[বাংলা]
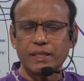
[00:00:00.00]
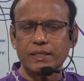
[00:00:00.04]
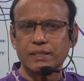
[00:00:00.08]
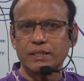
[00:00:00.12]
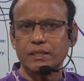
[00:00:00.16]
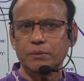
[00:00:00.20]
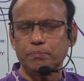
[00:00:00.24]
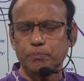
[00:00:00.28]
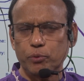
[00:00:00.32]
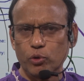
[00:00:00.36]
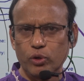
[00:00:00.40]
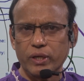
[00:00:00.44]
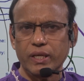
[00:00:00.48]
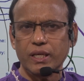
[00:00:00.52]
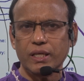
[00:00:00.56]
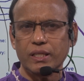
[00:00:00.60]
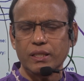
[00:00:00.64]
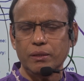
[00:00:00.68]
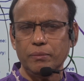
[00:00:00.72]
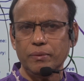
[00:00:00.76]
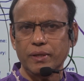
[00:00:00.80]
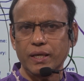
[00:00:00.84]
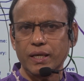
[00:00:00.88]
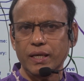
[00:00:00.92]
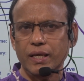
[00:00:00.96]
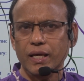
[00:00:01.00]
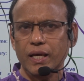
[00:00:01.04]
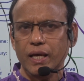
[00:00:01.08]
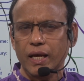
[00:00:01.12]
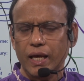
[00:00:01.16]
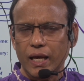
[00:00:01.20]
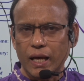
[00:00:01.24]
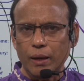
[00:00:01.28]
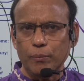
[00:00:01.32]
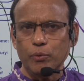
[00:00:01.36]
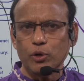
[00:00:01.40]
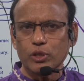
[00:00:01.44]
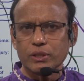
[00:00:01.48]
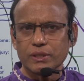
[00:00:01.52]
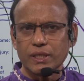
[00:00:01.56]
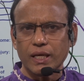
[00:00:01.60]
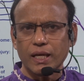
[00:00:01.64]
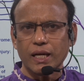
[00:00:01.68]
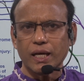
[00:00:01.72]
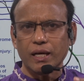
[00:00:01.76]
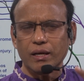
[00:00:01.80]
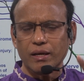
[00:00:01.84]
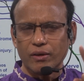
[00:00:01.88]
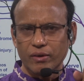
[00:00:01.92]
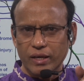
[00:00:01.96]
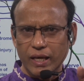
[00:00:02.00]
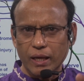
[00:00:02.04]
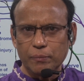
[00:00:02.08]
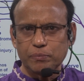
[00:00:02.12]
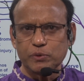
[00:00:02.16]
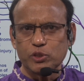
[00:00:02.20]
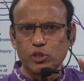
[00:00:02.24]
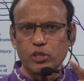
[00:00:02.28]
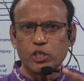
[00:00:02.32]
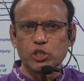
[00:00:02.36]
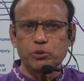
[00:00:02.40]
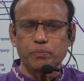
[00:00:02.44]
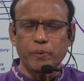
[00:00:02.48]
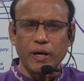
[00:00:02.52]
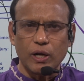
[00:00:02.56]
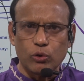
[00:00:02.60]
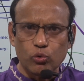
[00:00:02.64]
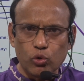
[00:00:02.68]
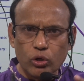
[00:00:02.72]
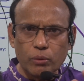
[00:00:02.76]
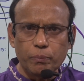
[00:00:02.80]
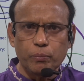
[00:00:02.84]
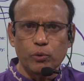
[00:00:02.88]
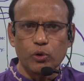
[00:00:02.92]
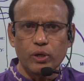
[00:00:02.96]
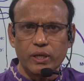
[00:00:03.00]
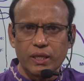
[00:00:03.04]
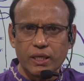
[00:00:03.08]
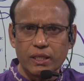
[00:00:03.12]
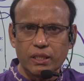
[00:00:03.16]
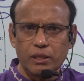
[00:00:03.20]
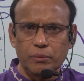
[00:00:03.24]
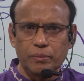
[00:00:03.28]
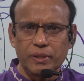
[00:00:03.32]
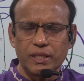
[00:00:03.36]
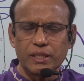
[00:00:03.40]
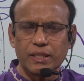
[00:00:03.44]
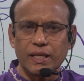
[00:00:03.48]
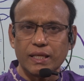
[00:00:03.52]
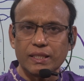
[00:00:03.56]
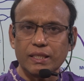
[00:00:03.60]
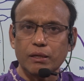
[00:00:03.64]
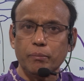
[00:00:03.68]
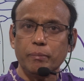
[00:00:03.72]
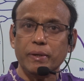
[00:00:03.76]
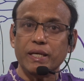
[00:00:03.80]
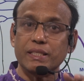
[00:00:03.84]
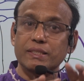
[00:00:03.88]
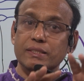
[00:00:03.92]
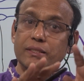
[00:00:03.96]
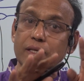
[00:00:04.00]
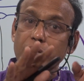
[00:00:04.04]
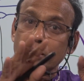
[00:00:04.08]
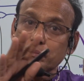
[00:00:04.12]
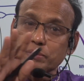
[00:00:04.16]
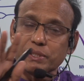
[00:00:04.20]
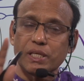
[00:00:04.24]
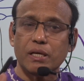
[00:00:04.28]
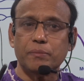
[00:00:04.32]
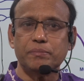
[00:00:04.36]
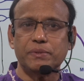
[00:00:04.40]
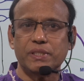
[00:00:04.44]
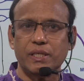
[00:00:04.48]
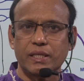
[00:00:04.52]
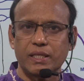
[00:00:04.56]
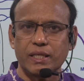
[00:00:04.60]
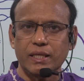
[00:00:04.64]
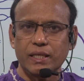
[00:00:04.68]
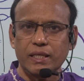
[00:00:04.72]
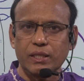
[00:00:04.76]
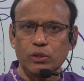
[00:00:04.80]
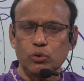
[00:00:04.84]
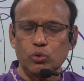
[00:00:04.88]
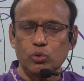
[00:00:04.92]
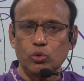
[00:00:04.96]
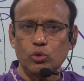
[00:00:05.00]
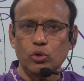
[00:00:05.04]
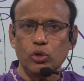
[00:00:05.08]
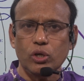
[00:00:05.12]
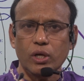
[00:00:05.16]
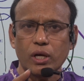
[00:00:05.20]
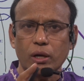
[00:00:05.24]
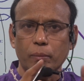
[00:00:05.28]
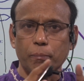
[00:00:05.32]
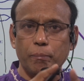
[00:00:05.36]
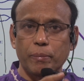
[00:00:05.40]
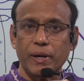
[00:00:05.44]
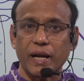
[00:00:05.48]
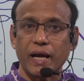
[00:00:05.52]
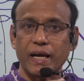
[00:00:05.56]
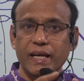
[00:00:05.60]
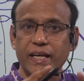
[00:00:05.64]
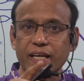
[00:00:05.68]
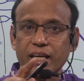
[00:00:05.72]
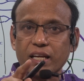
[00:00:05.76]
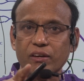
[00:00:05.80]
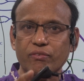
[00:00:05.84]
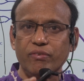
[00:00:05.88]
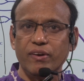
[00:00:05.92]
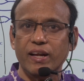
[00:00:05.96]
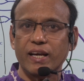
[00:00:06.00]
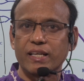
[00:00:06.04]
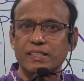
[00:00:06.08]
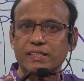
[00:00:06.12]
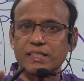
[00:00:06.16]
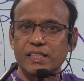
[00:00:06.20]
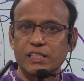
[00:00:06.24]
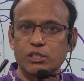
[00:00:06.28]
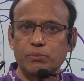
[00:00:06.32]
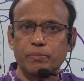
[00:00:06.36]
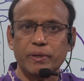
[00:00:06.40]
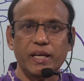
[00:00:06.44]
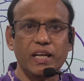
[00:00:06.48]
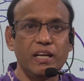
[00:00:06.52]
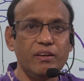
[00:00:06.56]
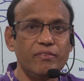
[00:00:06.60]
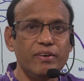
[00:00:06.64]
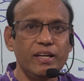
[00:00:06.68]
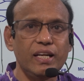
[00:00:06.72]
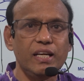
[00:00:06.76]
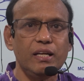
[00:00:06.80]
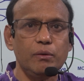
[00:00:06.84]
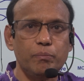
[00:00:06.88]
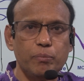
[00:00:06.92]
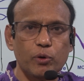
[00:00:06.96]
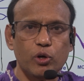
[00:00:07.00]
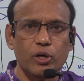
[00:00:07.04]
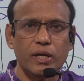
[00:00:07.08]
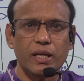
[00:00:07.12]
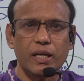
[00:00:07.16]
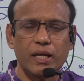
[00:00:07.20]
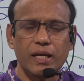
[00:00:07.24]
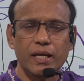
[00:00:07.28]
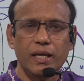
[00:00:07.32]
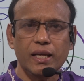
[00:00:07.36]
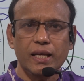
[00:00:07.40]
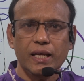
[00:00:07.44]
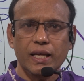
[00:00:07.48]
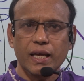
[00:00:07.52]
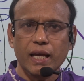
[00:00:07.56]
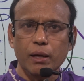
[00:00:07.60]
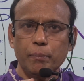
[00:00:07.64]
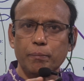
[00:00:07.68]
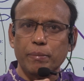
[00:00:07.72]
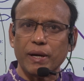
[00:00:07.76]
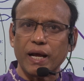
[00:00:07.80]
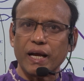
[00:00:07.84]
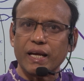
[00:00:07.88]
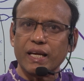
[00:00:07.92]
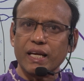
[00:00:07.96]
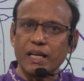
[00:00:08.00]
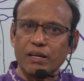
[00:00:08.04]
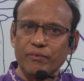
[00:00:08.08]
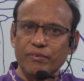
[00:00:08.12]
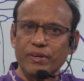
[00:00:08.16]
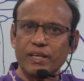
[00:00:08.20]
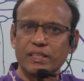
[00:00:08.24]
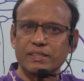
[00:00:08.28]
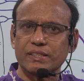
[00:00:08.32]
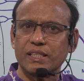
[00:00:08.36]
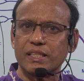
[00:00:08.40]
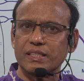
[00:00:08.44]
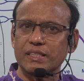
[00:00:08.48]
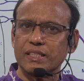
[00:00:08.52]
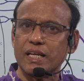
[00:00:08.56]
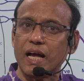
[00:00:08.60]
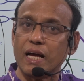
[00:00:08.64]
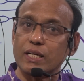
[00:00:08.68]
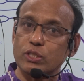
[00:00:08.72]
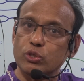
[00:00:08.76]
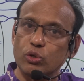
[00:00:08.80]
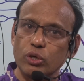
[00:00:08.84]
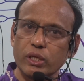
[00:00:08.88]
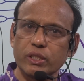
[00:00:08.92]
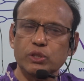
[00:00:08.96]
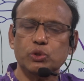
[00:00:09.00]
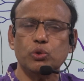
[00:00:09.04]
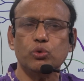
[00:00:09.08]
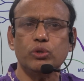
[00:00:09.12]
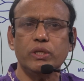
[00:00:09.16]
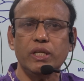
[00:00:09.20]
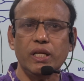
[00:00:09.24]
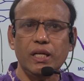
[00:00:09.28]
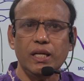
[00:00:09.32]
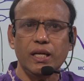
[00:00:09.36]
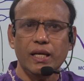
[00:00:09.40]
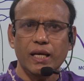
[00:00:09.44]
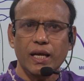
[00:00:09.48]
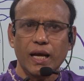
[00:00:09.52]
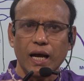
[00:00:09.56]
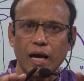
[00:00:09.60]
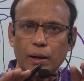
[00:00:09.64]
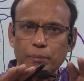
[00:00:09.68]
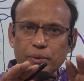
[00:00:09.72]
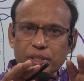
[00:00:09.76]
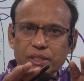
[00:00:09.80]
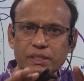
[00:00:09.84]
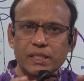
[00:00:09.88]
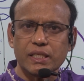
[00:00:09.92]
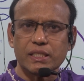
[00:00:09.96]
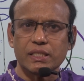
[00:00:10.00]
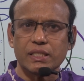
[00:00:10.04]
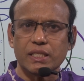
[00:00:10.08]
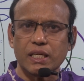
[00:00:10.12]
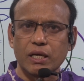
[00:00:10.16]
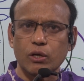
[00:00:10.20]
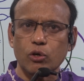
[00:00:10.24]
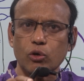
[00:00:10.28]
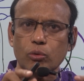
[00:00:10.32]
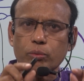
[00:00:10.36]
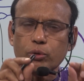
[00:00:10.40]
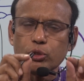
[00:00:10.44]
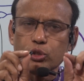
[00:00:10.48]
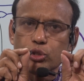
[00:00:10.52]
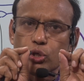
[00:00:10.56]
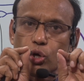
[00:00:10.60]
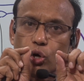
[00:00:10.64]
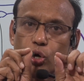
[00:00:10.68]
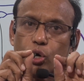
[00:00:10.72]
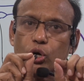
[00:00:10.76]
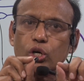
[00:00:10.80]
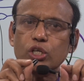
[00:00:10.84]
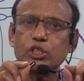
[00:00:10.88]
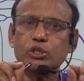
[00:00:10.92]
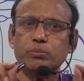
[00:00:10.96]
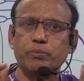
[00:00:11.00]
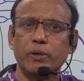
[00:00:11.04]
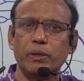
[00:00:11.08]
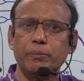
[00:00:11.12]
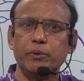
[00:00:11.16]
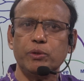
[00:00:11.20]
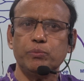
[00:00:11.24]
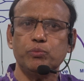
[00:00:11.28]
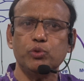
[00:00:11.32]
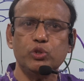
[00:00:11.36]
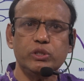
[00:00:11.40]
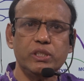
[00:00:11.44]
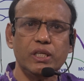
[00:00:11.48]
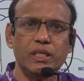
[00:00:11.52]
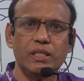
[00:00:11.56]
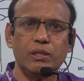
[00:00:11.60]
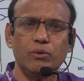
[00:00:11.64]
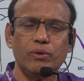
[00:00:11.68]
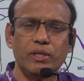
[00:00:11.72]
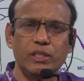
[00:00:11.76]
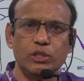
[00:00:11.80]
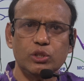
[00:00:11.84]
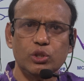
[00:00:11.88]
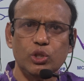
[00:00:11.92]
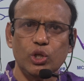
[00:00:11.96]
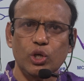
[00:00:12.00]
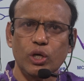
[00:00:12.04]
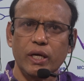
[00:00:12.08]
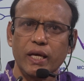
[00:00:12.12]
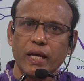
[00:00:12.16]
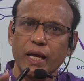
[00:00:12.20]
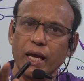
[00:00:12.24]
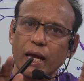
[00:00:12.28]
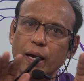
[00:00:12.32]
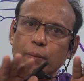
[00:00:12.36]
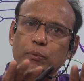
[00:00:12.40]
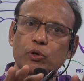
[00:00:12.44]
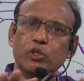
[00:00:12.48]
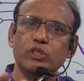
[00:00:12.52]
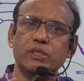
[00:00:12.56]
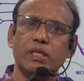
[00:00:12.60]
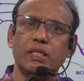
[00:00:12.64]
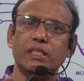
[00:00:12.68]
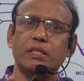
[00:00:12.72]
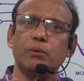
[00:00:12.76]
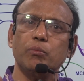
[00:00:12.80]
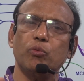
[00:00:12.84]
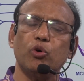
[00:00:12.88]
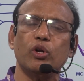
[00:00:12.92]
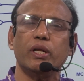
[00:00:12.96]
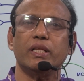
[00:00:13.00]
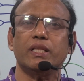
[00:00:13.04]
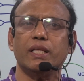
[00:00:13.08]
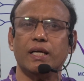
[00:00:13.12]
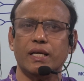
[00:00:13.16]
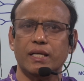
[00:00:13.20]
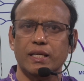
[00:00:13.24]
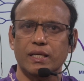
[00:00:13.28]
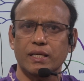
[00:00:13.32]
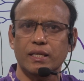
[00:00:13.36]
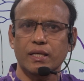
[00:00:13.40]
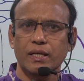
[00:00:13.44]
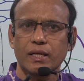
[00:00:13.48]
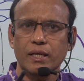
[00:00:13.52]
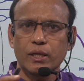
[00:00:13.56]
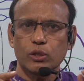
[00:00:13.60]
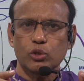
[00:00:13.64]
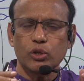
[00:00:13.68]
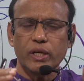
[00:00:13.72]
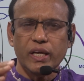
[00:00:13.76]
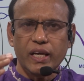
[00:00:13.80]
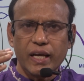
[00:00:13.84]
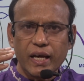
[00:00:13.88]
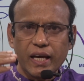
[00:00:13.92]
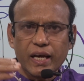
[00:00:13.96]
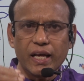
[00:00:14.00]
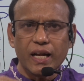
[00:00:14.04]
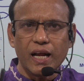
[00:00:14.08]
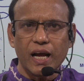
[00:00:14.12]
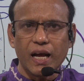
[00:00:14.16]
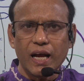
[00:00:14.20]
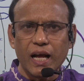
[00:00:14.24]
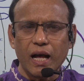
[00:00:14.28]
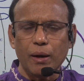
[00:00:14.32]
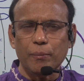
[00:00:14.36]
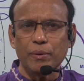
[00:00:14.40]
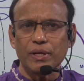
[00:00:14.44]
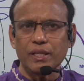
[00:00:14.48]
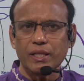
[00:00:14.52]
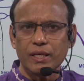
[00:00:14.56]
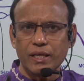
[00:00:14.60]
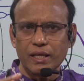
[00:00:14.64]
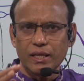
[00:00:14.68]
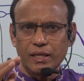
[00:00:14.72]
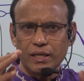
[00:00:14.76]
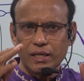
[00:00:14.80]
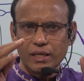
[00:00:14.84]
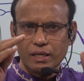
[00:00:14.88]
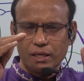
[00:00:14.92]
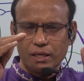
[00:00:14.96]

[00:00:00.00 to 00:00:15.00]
টেস্ট পরীক্ষা দিবে এবং যারা এফসিএস পার্ট ওয়ান পরীক্ষা দিবে তাদের ম্যাক্সিমাম সাবজেক্টে কিন্তু ব্রাকিয়াল ফ্ল্যাক্সাস ভেরি ভেরি ইম্পর্ট্যান্ট এই ব্রাকিয়াল ফ্ল্যাক্সাসটা আসলেই জটিল আমি চেষ্টা করব সহজভাবে বুঝিয়ে দেওয়ার জন্য এবং যাতে মনে থাকে তো এর আগে আমাদের